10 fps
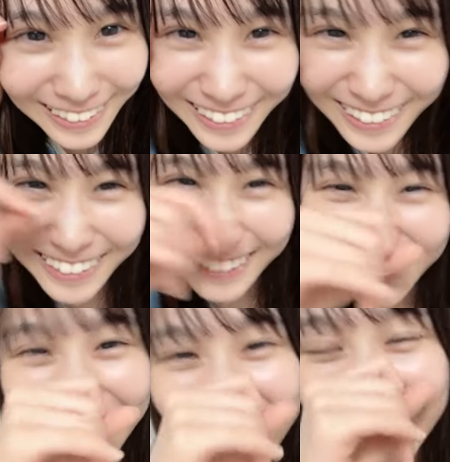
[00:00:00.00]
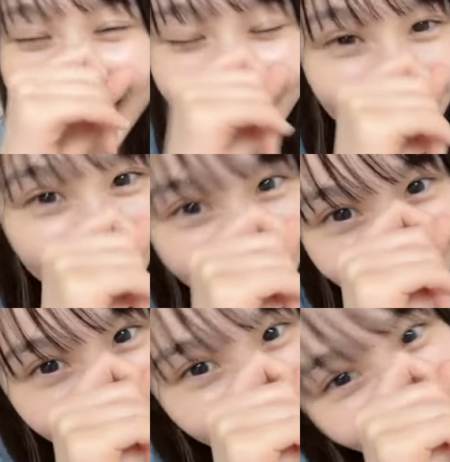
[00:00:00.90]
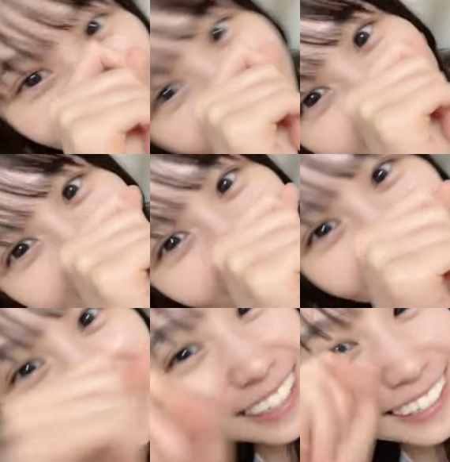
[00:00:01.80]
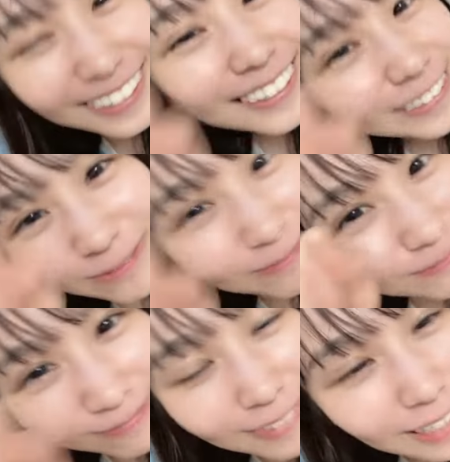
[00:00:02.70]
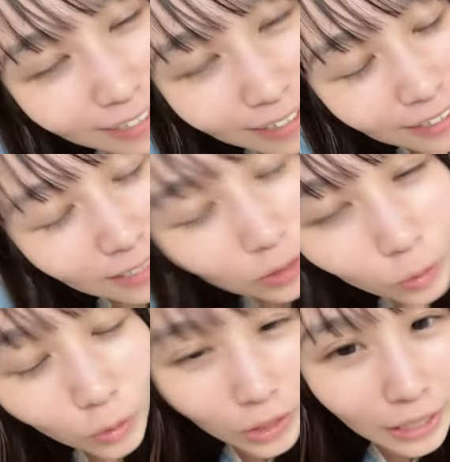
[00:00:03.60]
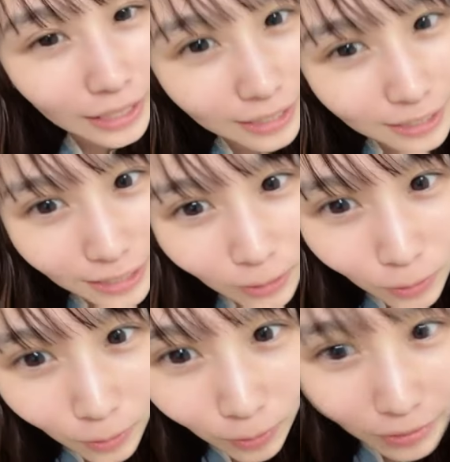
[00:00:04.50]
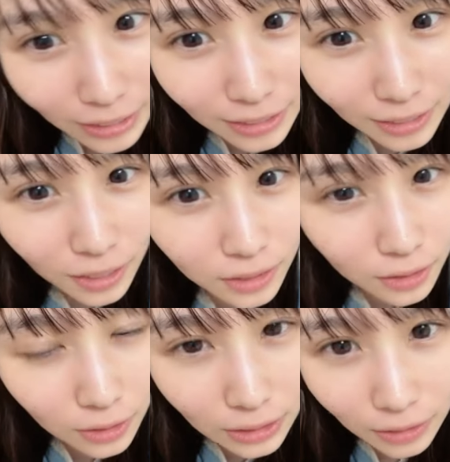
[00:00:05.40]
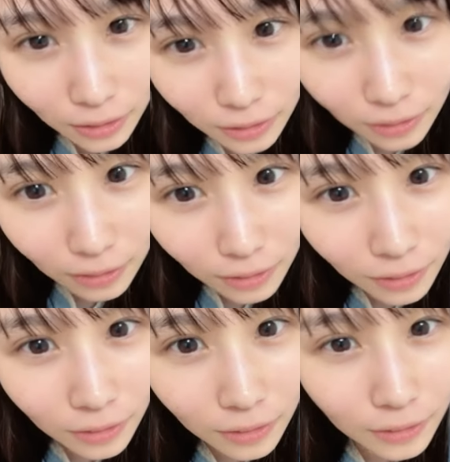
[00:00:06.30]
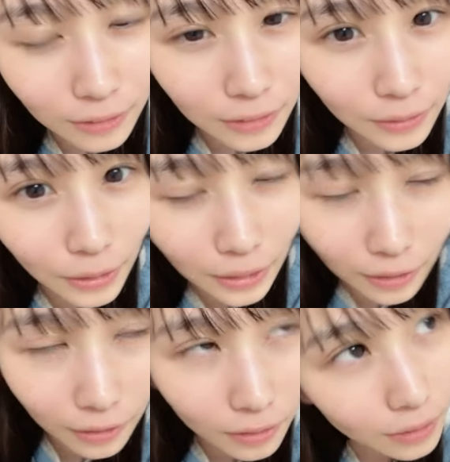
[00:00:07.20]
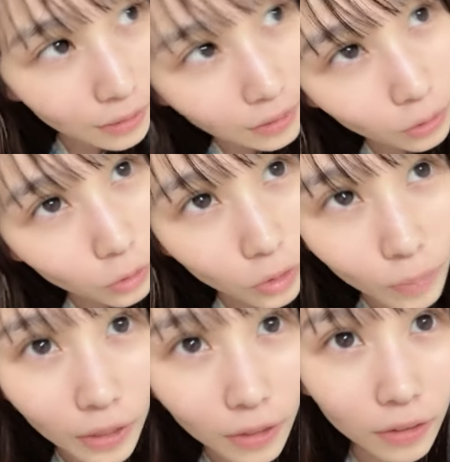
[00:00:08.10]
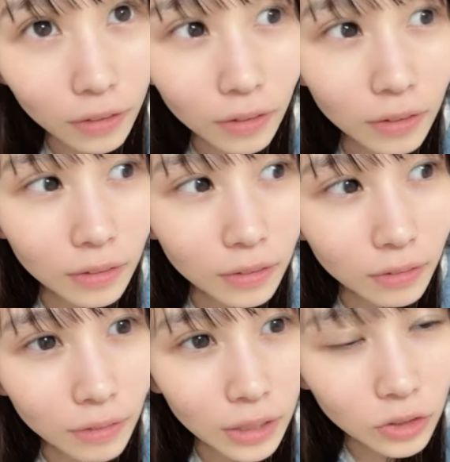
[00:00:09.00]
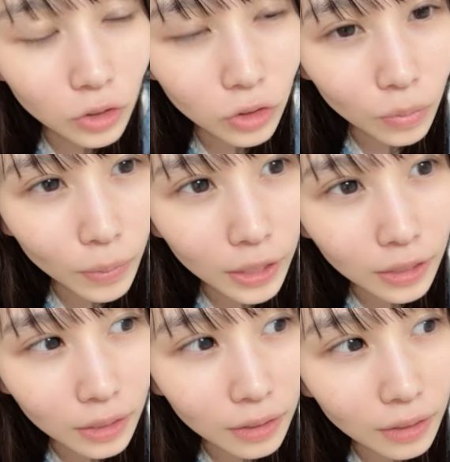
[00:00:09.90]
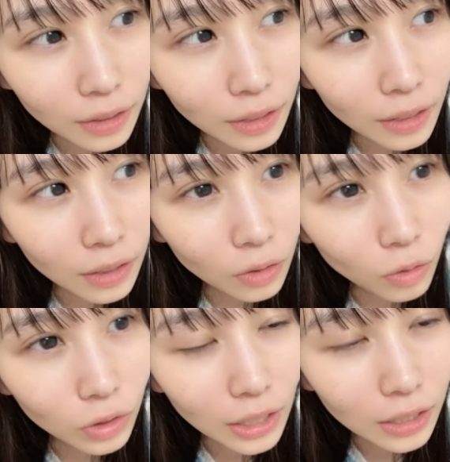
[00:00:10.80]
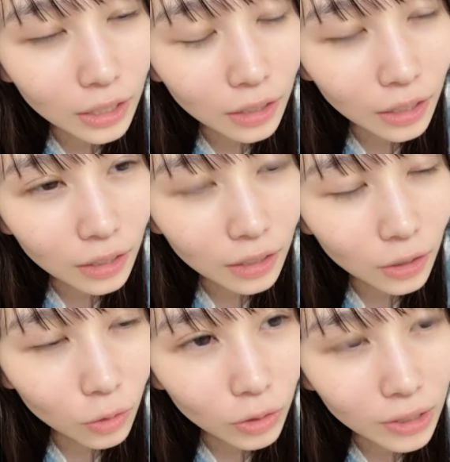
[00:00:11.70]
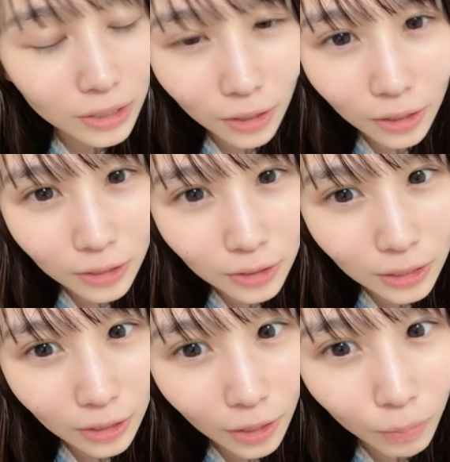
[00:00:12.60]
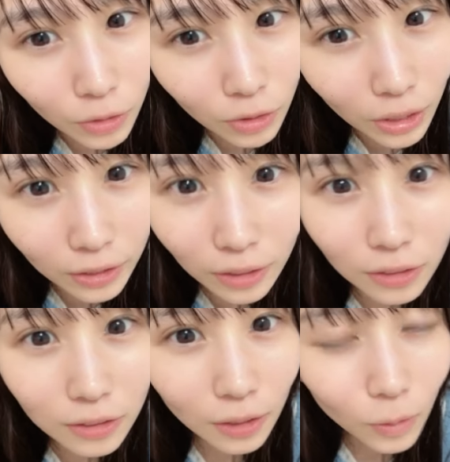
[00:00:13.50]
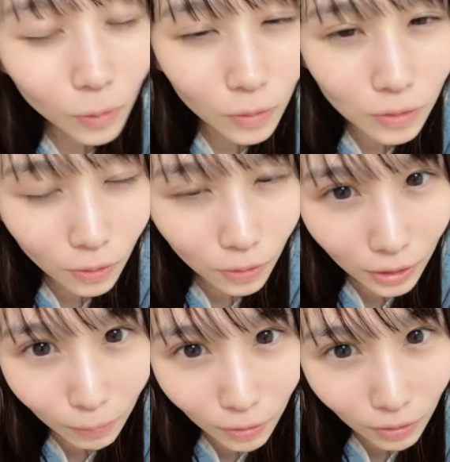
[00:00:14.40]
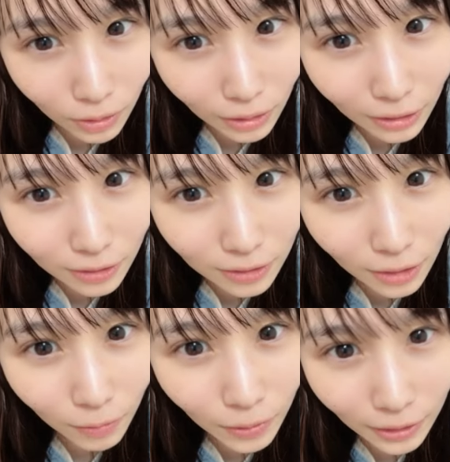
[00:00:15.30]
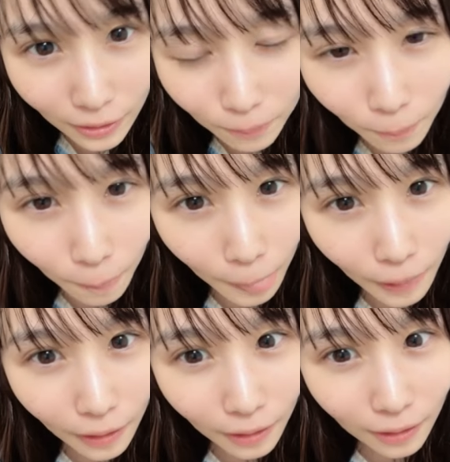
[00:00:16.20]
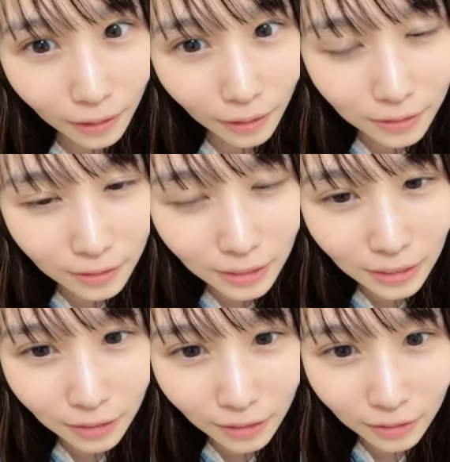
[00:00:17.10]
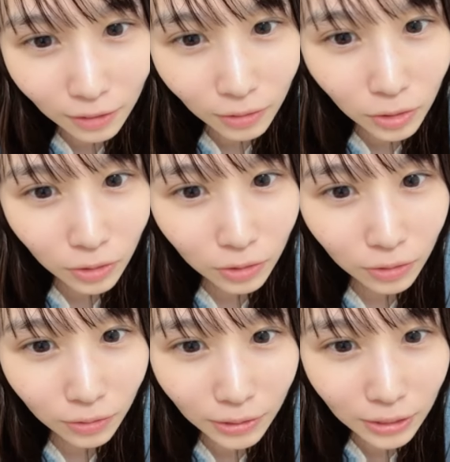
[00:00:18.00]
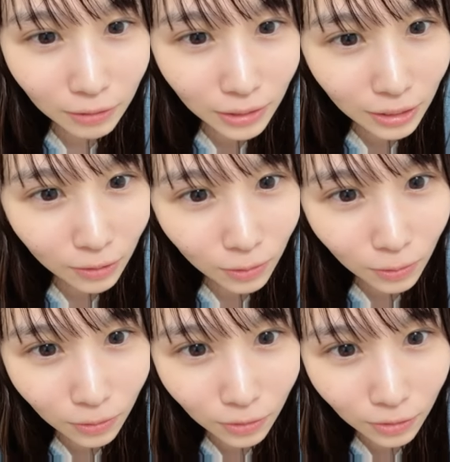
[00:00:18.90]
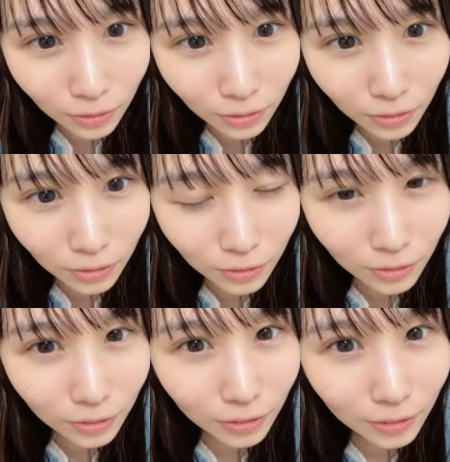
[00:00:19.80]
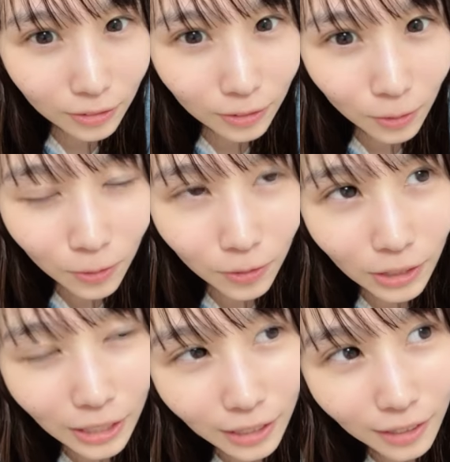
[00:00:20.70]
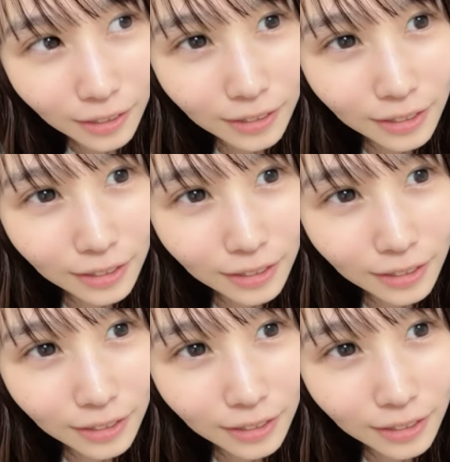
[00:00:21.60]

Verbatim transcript: 解説できましたやったーだからね、そう、今回インスタを私解説しなかった、い、この前かなあれちょっと前に、こう何人か一気にこうインスタ解説したタイミングがあったんですけど、そのタイミングでインスタはね、解説しなかったのはちょっと私は TikTok の方が